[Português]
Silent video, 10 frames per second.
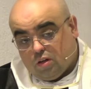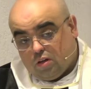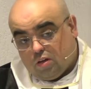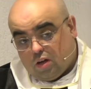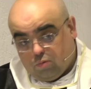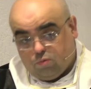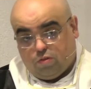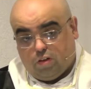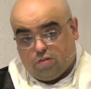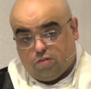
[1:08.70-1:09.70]

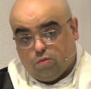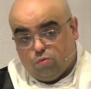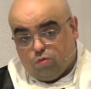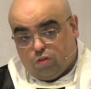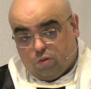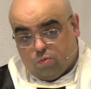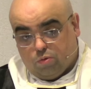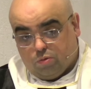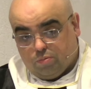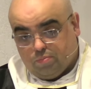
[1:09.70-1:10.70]
anunciação do
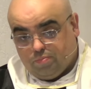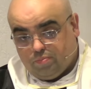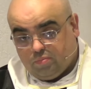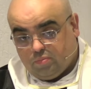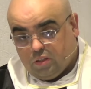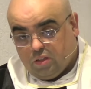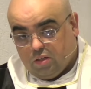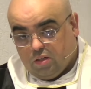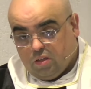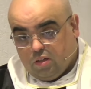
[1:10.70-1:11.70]
Senhor.
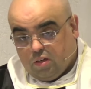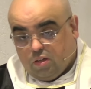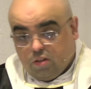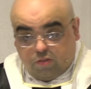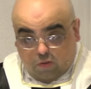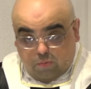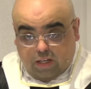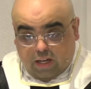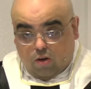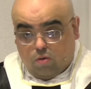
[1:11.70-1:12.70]
E São
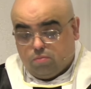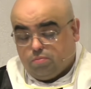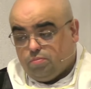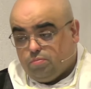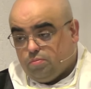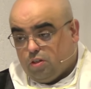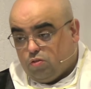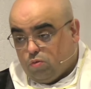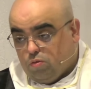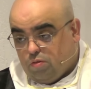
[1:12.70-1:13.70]
Miguel,
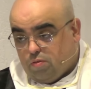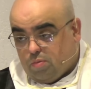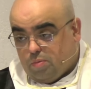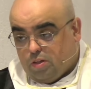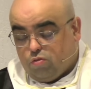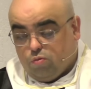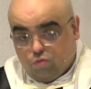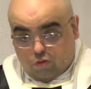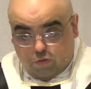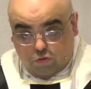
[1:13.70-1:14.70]
exclusivamente no
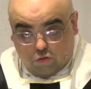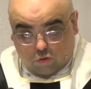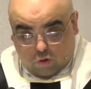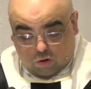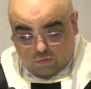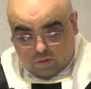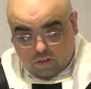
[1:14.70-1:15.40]
dia 29